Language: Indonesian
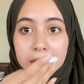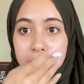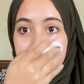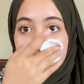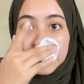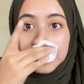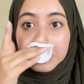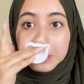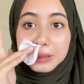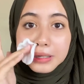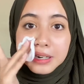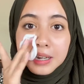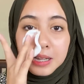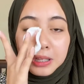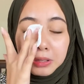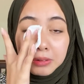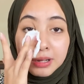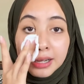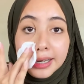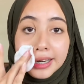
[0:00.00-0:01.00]
itu
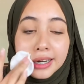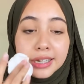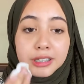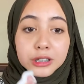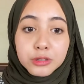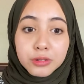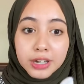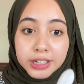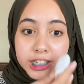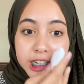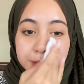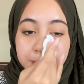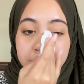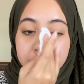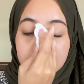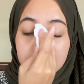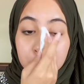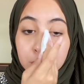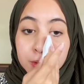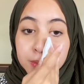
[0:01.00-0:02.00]
tergantung kalian aja sukanya yang
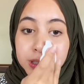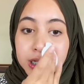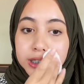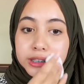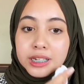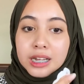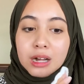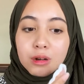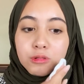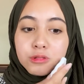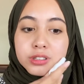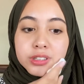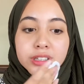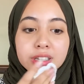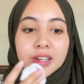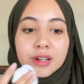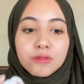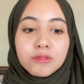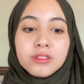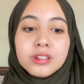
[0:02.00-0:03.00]
mana Konsolnya aku sih
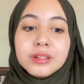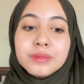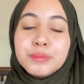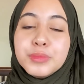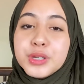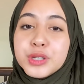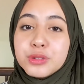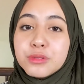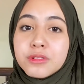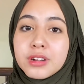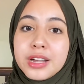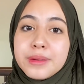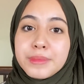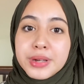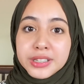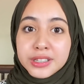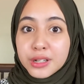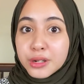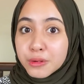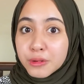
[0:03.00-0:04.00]
aku lebih suka
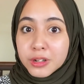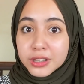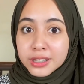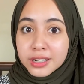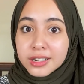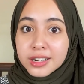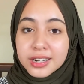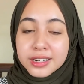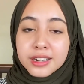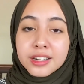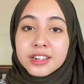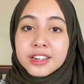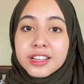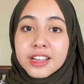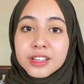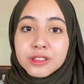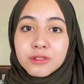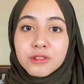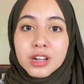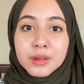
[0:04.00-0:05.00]
micellar water karena
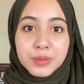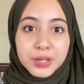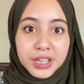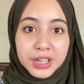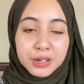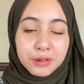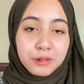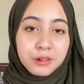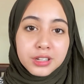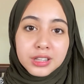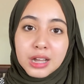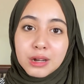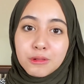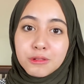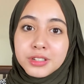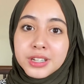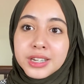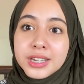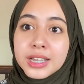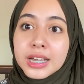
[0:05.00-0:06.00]
dia itu nggak bikin kulit
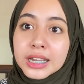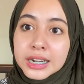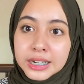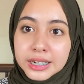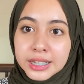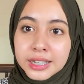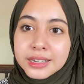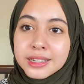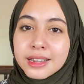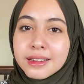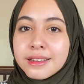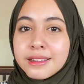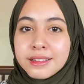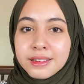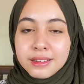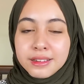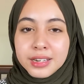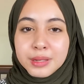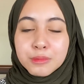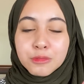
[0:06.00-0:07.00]
aku jadi kering dan
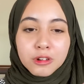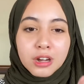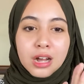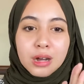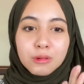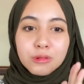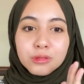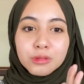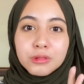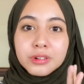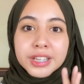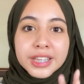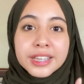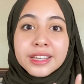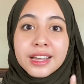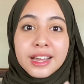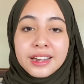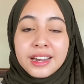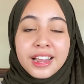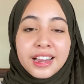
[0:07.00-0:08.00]
di muka aku tuh
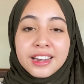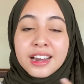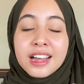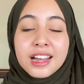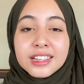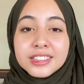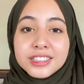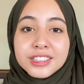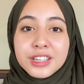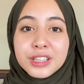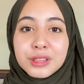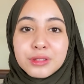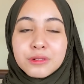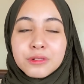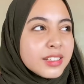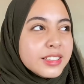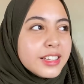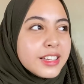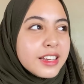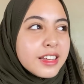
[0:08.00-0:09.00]
ringan enak aja gitu
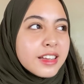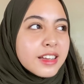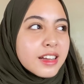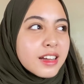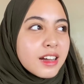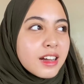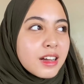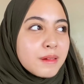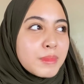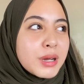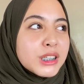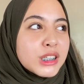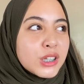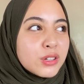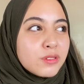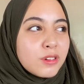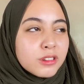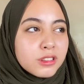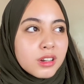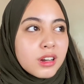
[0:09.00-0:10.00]
jadi ya
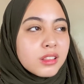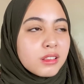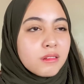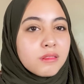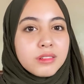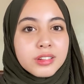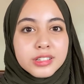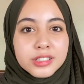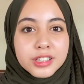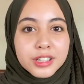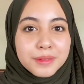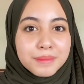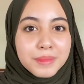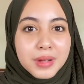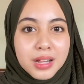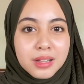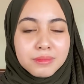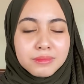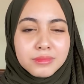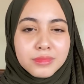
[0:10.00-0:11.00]
micellar water atau cleansing
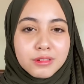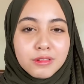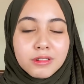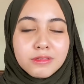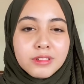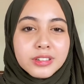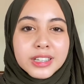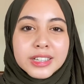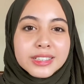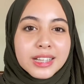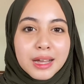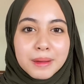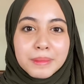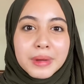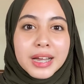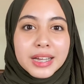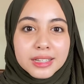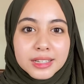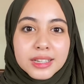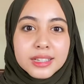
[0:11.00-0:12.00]
balm dua-duanya
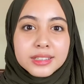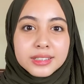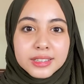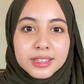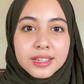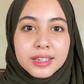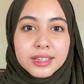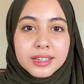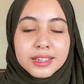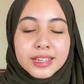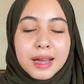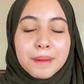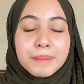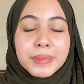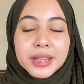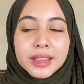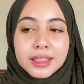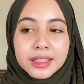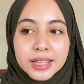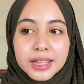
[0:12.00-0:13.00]
sama aja sih yang
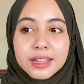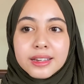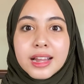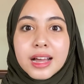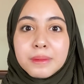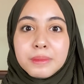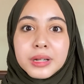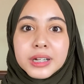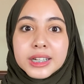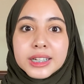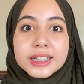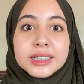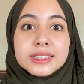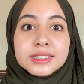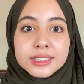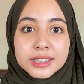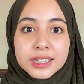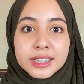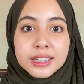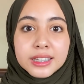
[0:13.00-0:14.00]
penting double
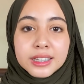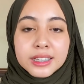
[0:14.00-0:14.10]
cleansing